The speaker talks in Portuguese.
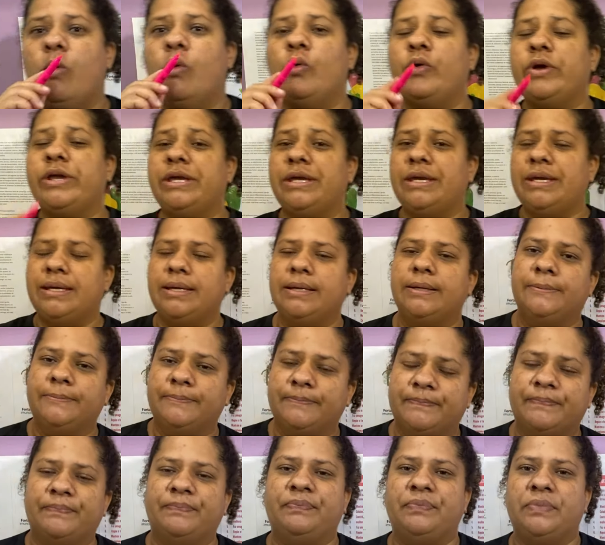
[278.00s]
ruim.
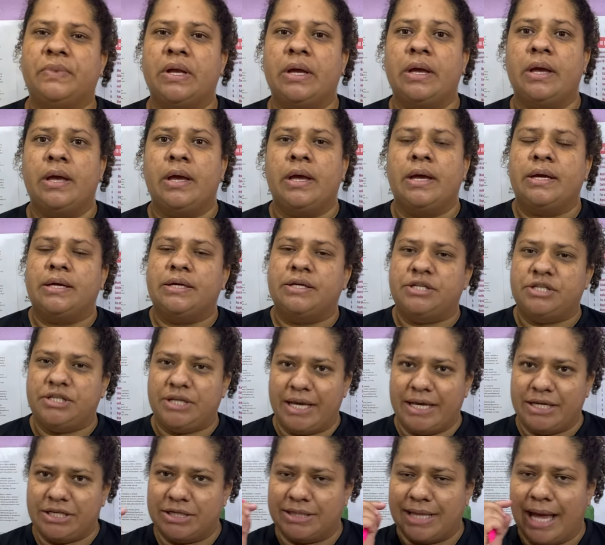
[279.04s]

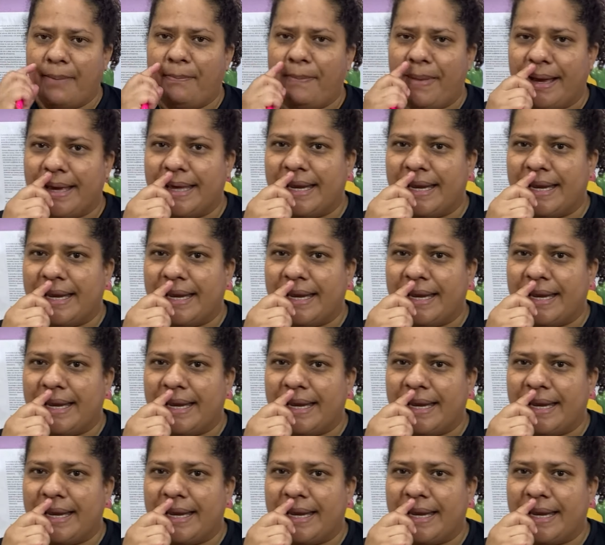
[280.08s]
Gente, dá para